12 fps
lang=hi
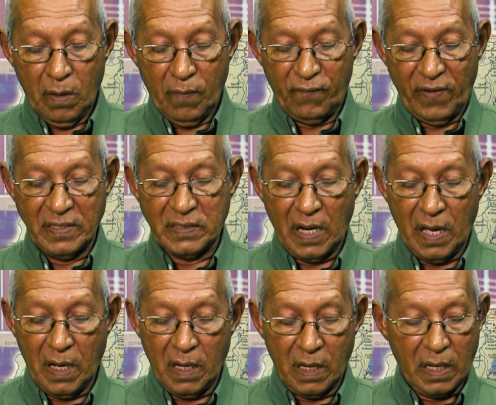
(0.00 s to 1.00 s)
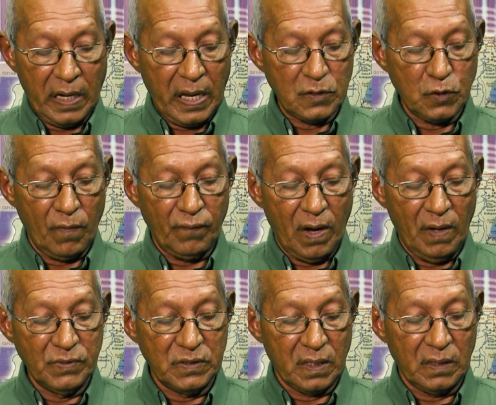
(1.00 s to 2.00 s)
फैसला खरेक्स ऑफ
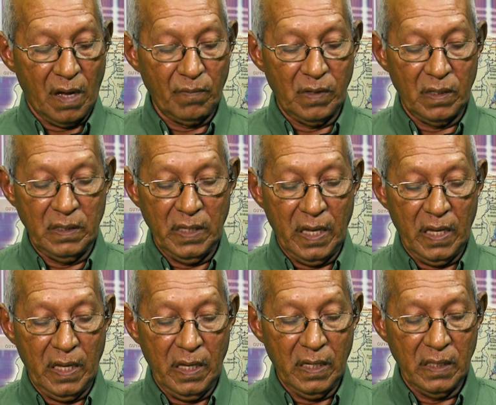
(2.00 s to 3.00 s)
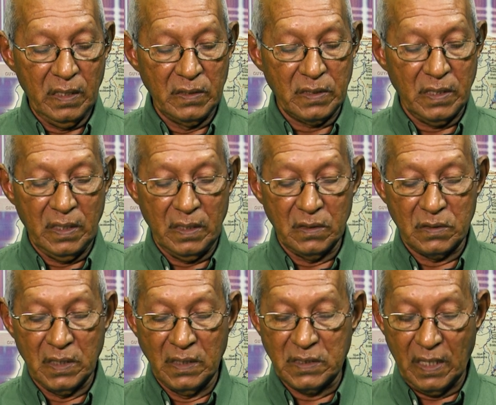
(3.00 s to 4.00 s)
आम्सरदाम लिए हैं इसके
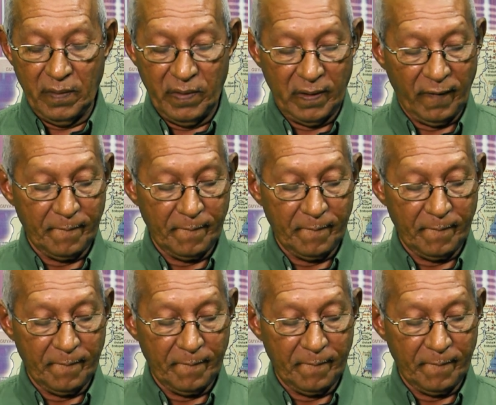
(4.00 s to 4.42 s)
सिलसिले में